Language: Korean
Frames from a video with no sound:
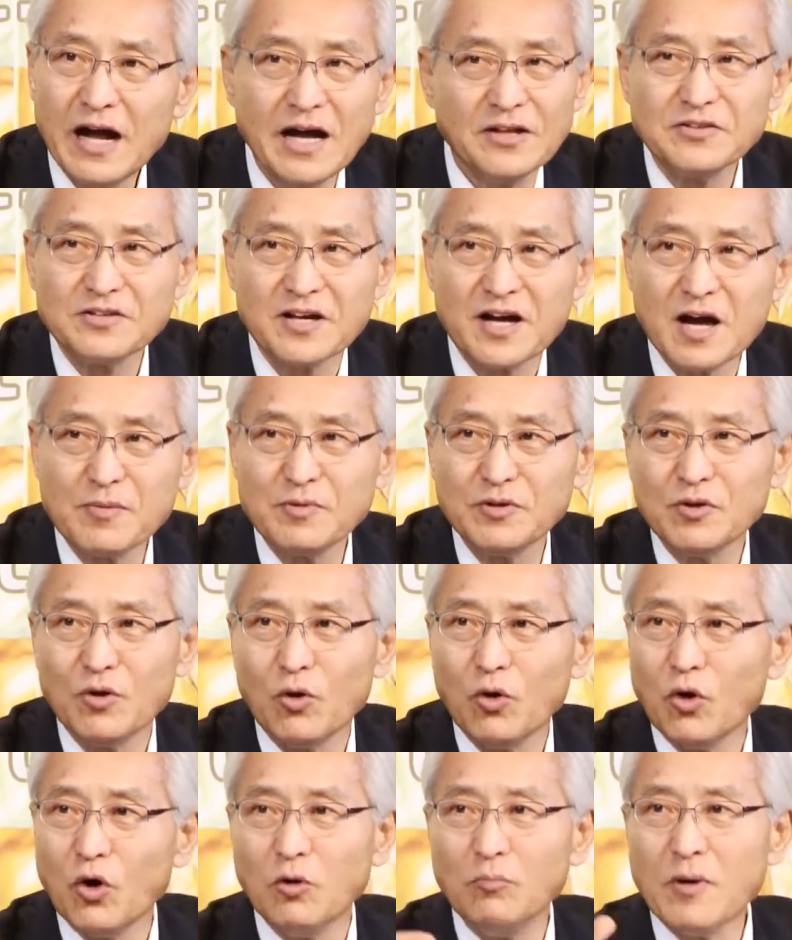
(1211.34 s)
하늘에 가면
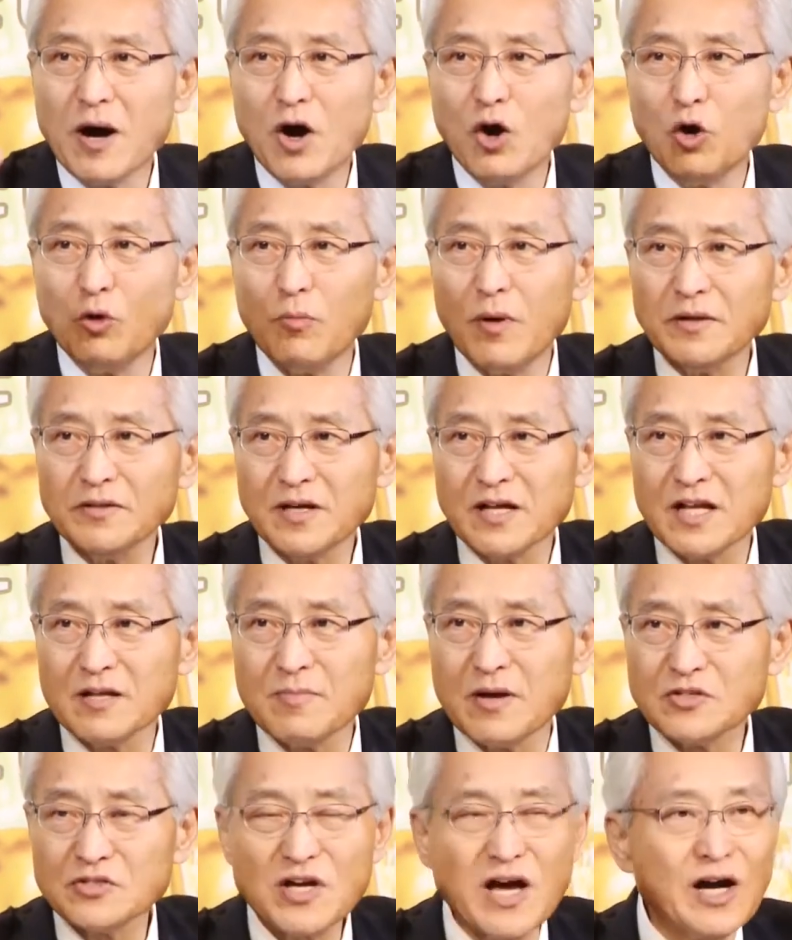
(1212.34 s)
어마어마한
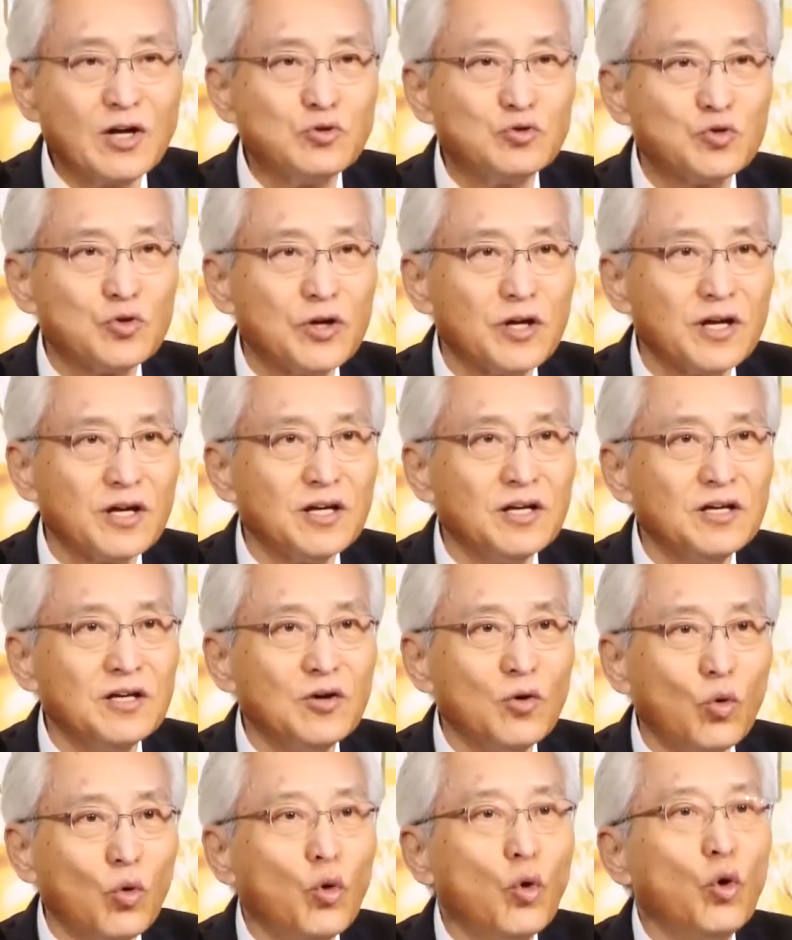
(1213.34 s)
하나님의 창조의
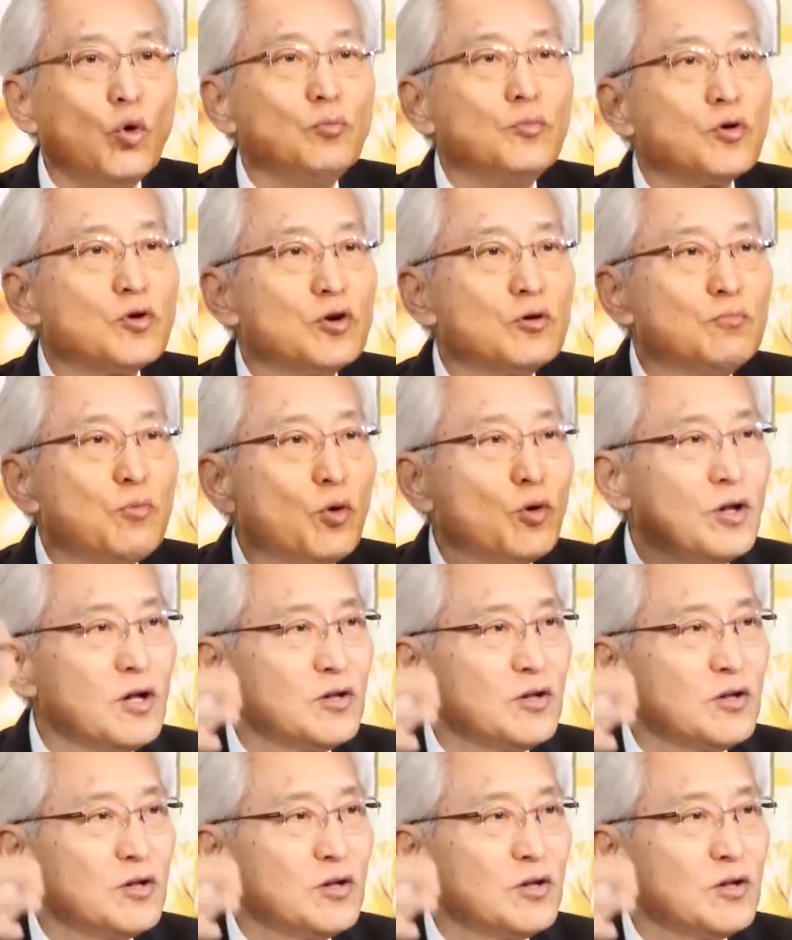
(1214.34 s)
오묘를 보게